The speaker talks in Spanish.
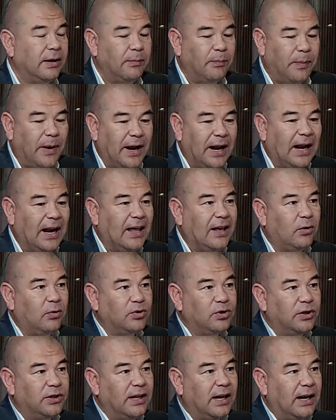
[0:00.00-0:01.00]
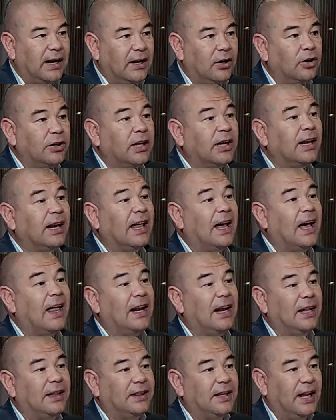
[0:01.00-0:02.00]
para la discusión de la ley corta que las
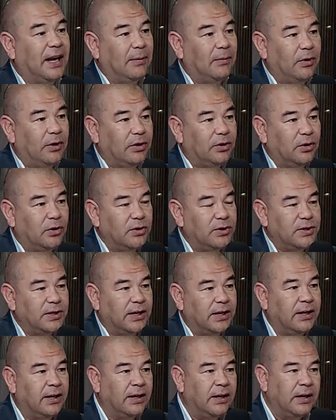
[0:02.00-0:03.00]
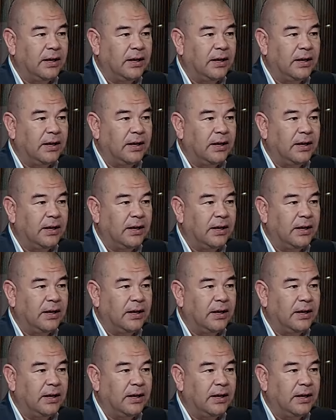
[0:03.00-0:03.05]
adelantáramos entonces.